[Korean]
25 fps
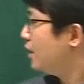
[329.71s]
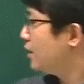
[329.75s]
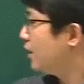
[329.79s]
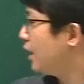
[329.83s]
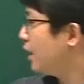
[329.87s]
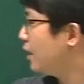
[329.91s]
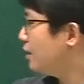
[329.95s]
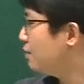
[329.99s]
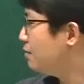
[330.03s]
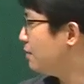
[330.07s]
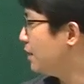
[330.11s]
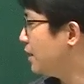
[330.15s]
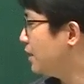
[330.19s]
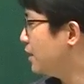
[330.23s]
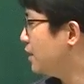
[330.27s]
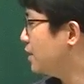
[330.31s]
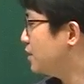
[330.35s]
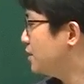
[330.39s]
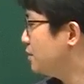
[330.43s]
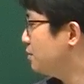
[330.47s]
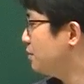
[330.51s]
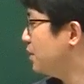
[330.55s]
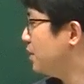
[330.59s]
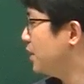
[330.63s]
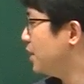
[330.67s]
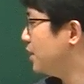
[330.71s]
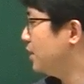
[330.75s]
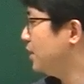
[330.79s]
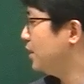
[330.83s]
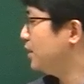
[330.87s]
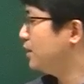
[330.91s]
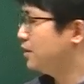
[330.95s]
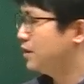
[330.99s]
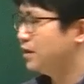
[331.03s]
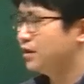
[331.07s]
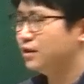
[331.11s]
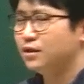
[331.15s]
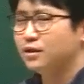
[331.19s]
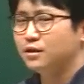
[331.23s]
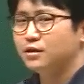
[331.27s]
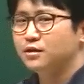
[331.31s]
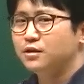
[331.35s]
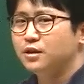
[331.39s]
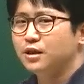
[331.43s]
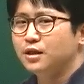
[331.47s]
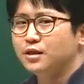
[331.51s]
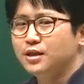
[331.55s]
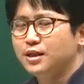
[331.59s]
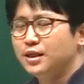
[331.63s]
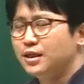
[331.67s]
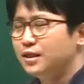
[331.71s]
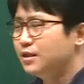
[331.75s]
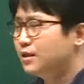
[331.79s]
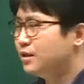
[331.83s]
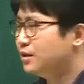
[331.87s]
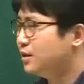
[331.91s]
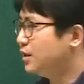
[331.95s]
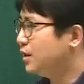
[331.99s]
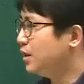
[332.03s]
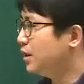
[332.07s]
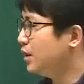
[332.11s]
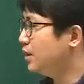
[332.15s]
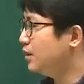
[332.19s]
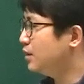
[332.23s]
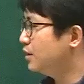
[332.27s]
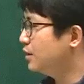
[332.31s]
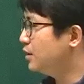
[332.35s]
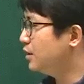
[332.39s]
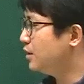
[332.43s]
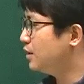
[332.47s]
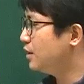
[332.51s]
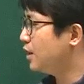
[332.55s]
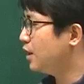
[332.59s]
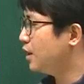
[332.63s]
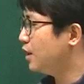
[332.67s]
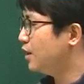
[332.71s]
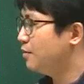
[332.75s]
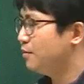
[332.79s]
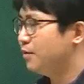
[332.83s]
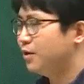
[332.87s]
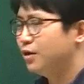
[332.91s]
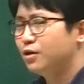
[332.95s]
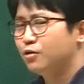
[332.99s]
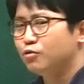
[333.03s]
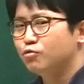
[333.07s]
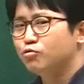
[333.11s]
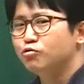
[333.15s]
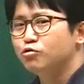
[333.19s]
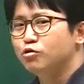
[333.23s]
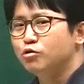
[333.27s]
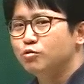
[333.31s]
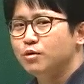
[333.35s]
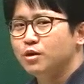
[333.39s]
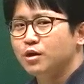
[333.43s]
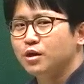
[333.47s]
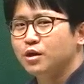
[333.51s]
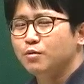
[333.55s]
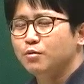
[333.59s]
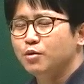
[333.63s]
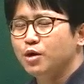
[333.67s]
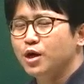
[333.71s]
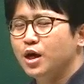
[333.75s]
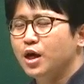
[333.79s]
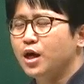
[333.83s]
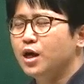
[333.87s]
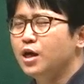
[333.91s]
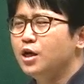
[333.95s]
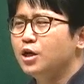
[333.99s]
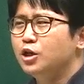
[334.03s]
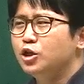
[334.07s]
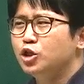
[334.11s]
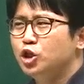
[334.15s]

나는 만났습니다 팅팅을 근데 팅팅을 다음에요 궁금한 게 뭐야